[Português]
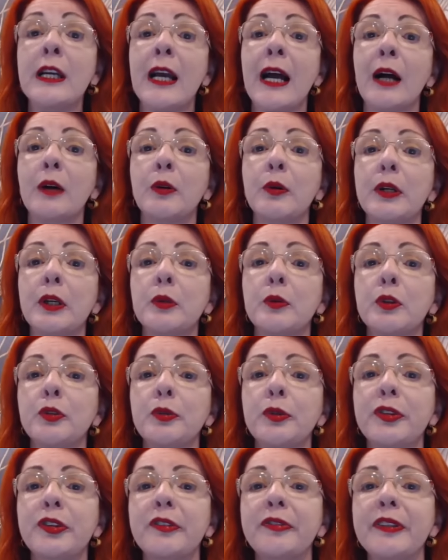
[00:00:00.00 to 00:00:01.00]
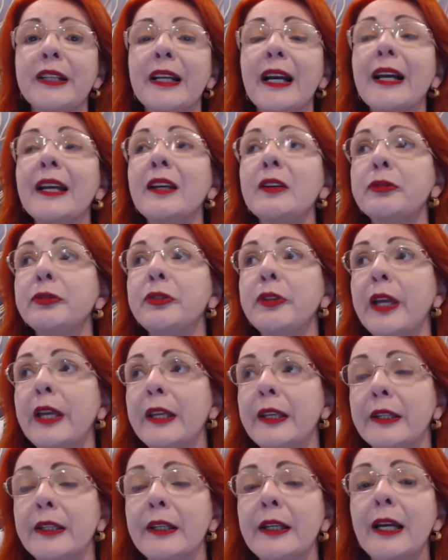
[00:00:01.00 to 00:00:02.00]
Agora, quando você fica
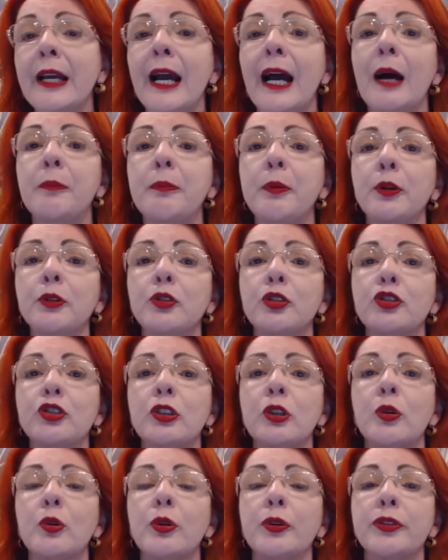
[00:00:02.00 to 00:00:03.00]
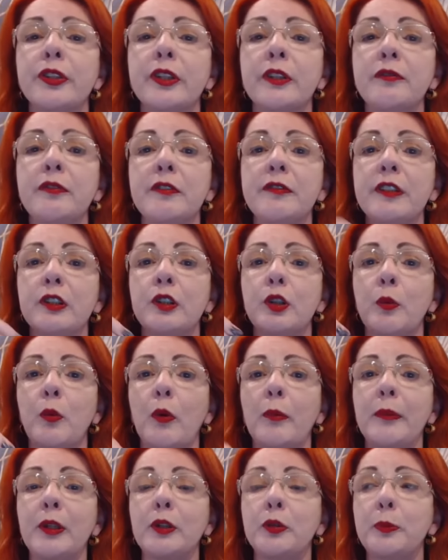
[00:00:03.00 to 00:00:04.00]
refém, a ponto de não conseguir viver teu
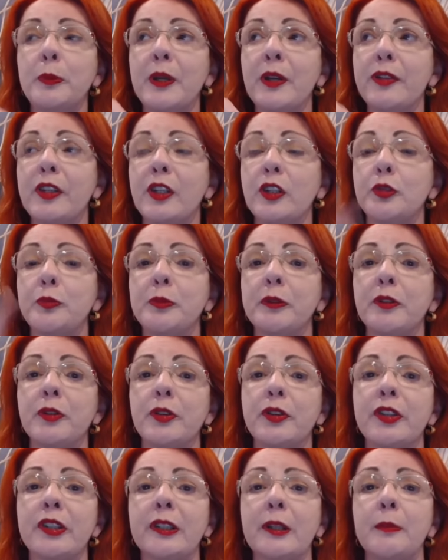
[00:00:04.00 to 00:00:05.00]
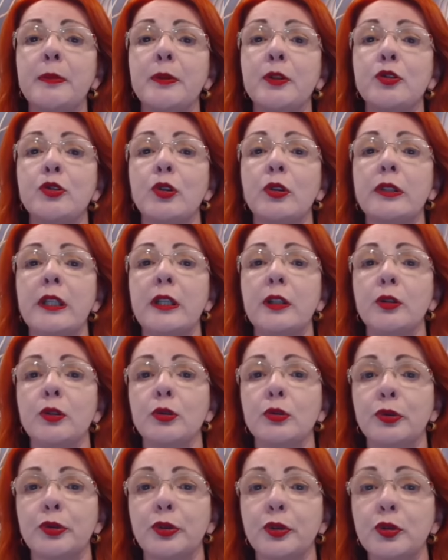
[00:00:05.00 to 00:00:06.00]
momento presente, porque você está prisioneiro
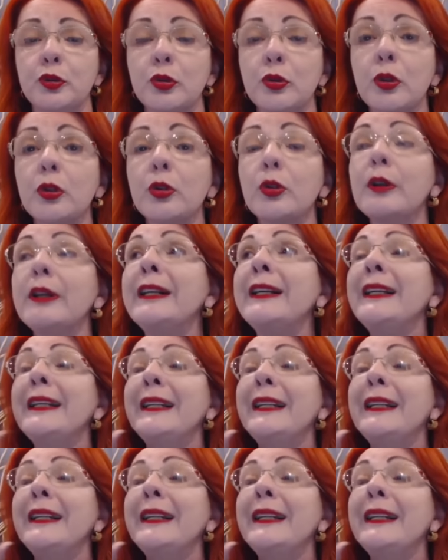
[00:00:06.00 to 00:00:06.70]
no futuro,